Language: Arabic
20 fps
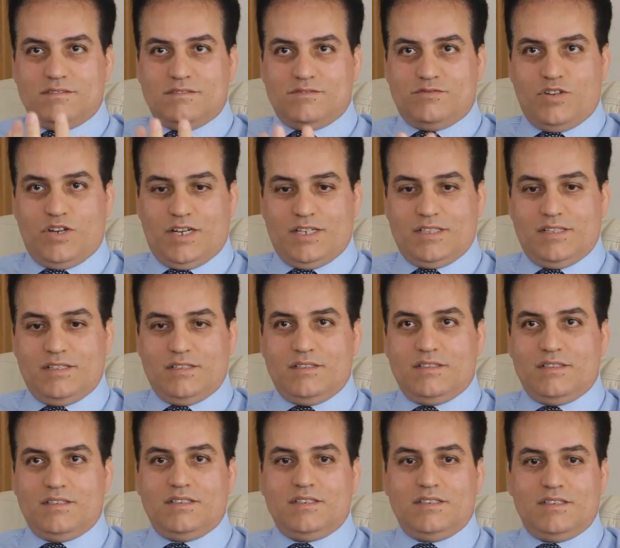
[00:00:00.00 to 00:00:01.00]
في واحد
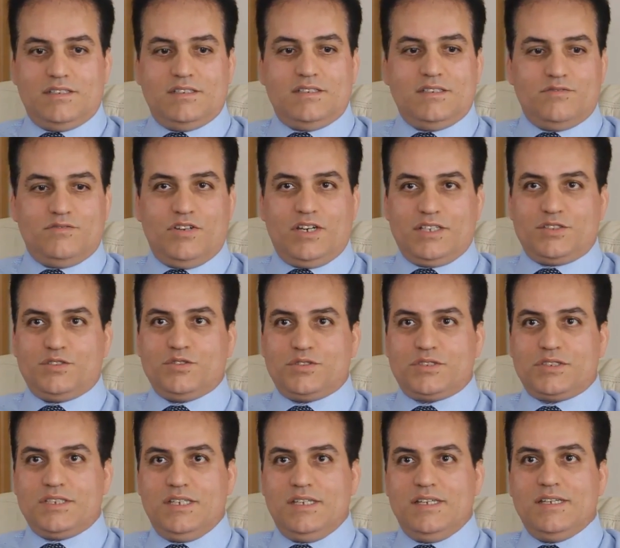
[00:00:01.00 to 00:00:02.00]
في واحد
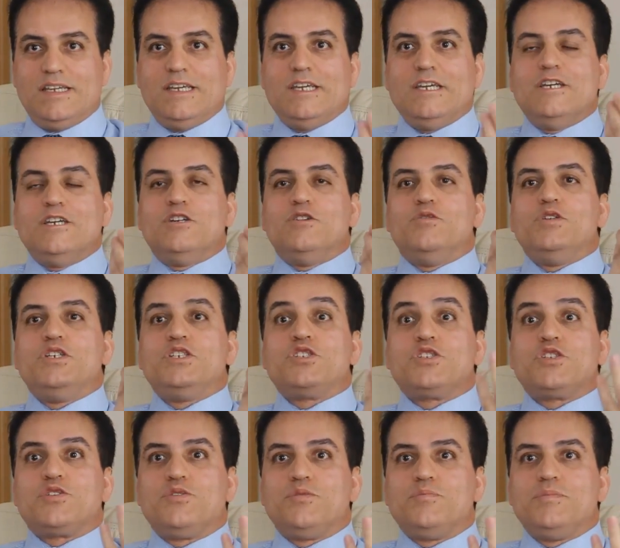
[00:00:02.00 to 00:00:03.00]
الدوسي
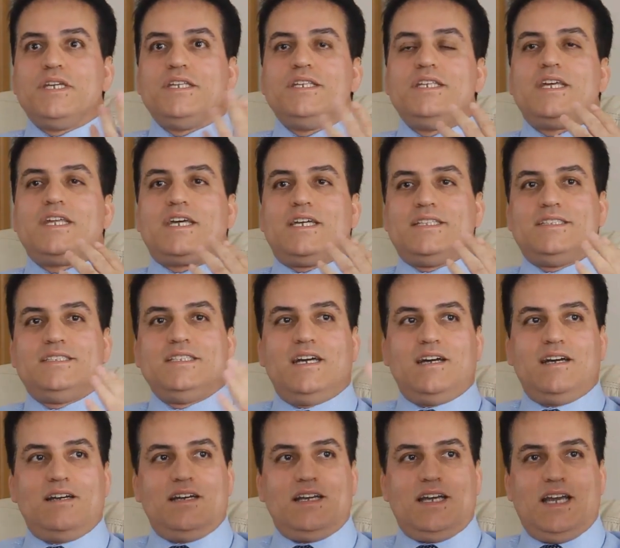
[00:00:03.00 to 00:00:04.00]
وينشروا بان راه عندنا
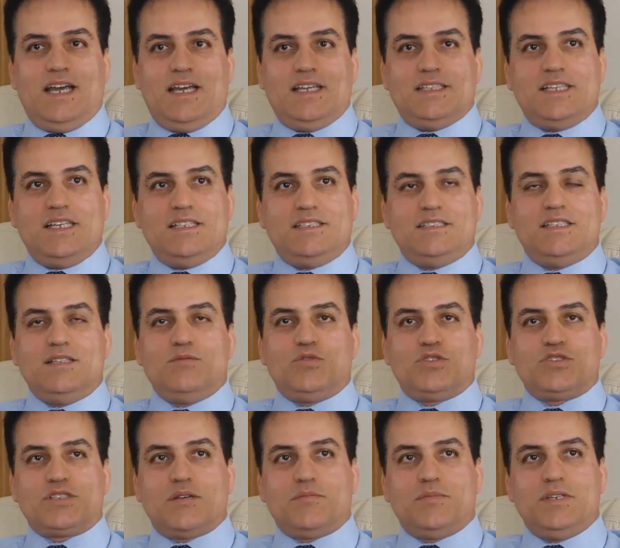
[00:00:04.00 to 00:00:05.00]
عدد
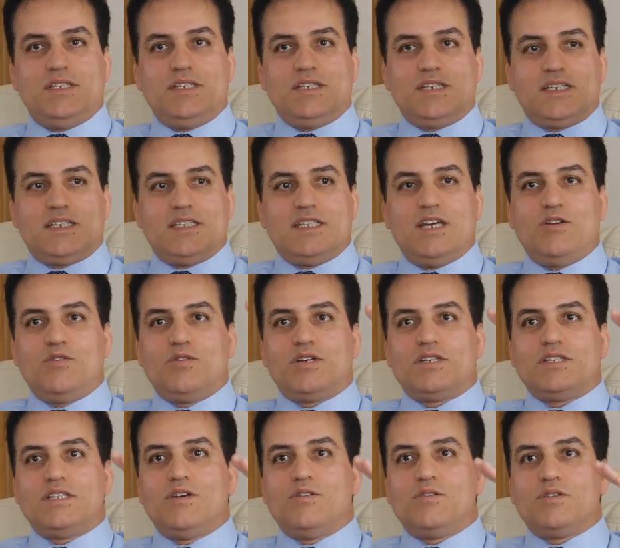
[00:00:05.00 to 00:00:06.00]
المصابين كذا
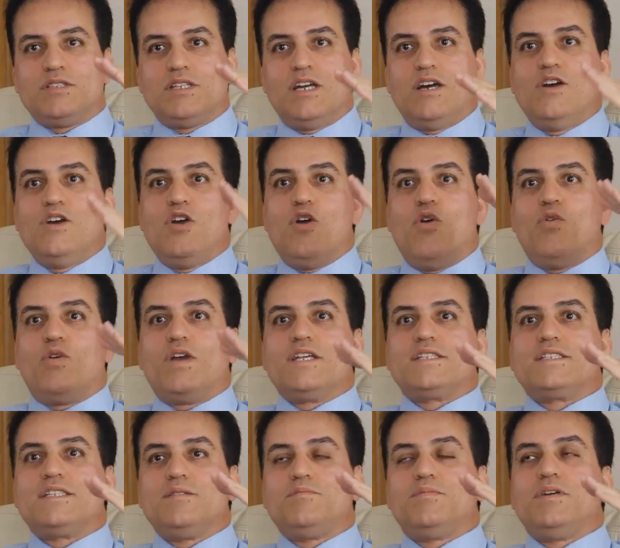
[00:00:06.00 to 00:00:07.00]
وكذا وكذا
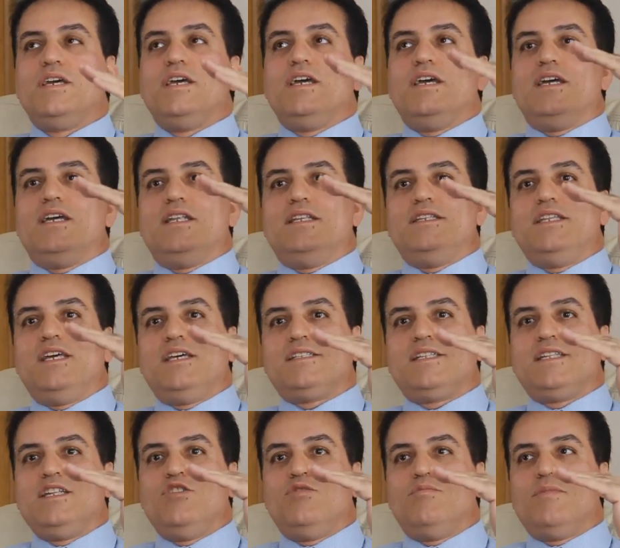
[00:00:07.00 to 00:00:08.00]
وكيصيب الناس
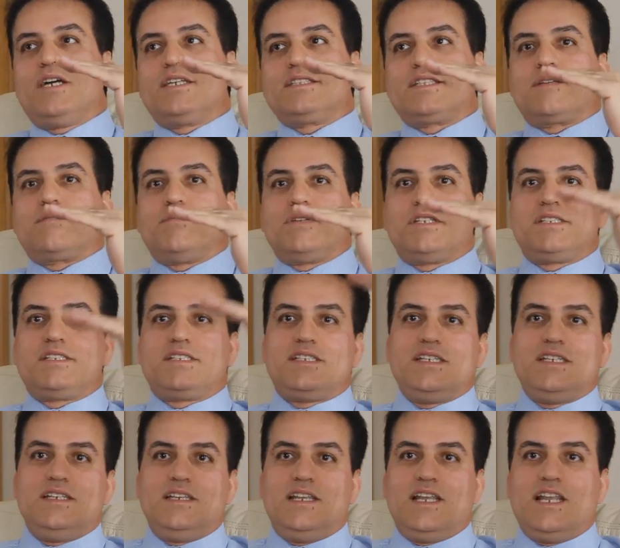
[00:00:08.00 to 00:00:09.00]
اللي هما اكثر من
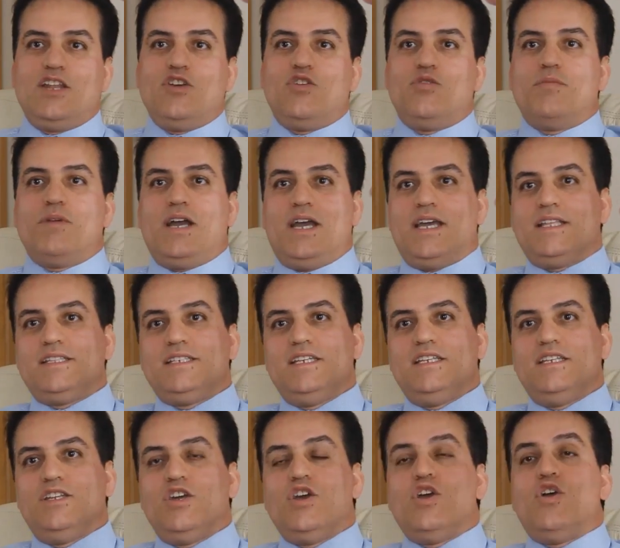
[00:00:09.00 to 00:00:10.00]
60 اللي هما
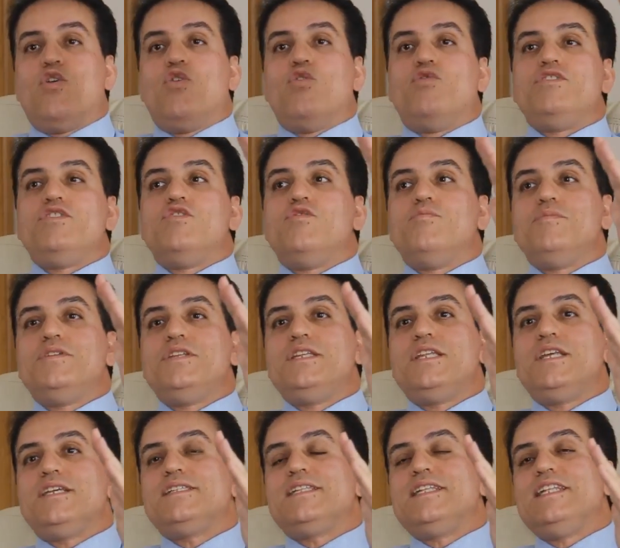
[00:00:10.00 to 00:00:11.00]
عاديين وفيهم
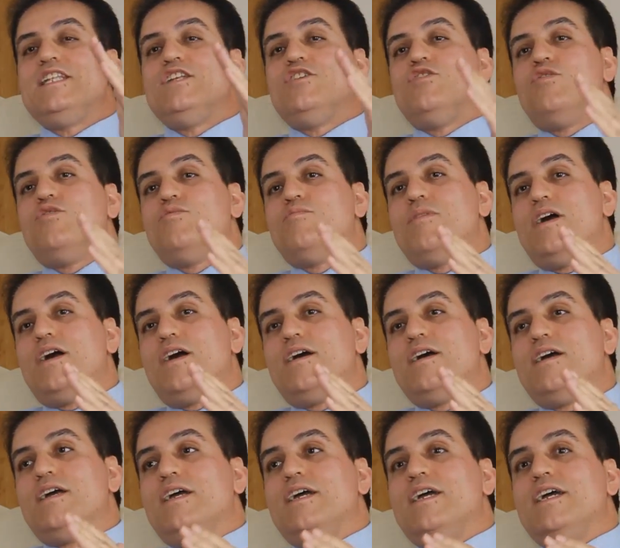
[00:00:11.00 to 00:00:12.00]
الناس اللي هما
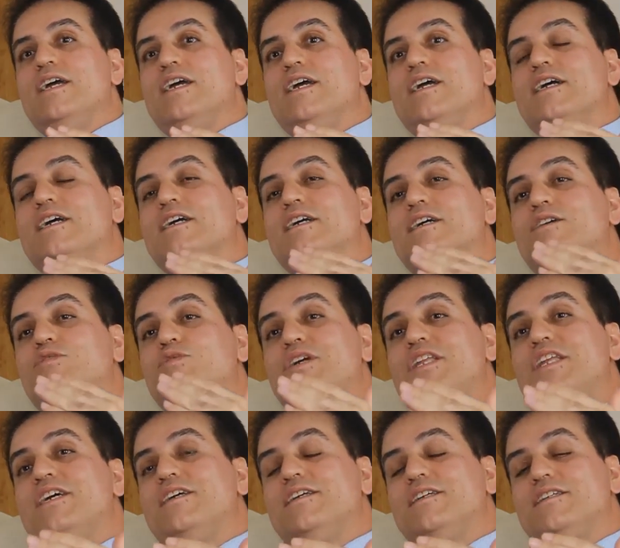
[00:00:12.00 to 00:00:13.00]

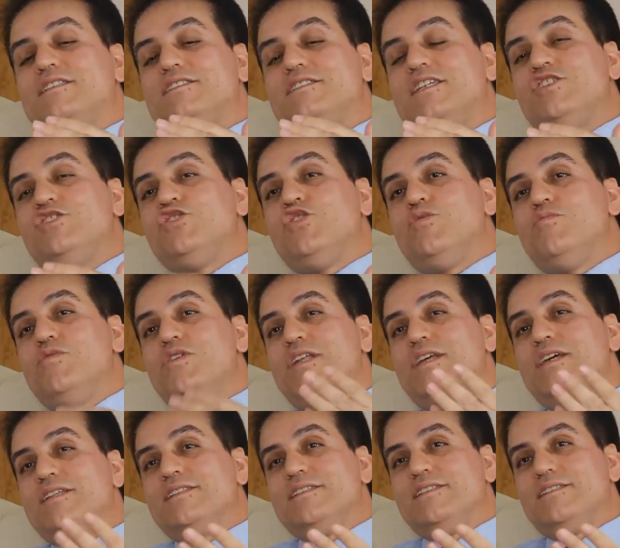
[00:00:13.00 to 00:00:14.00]
ورا... تيجيهم
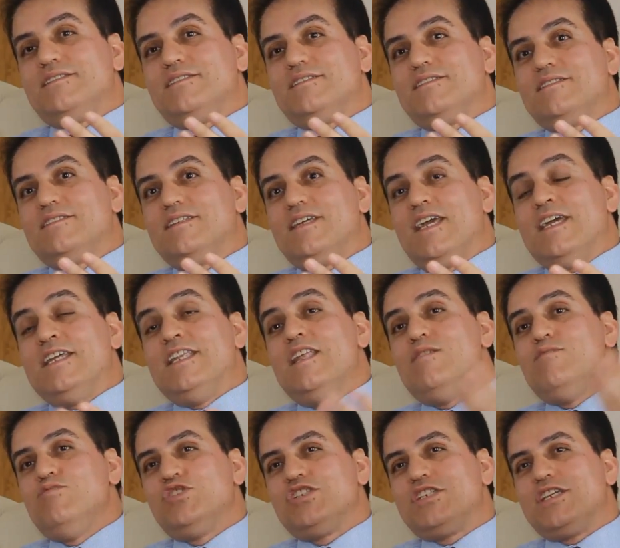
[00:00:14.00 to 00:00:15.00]
وراثي هنا
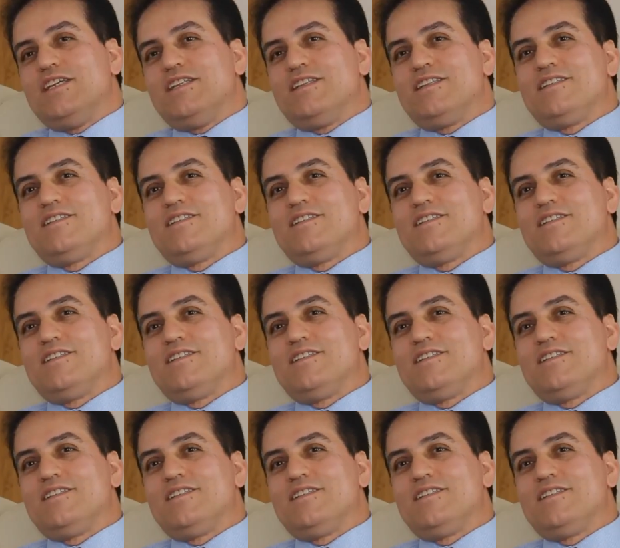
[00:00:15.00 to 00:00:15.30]
المشكل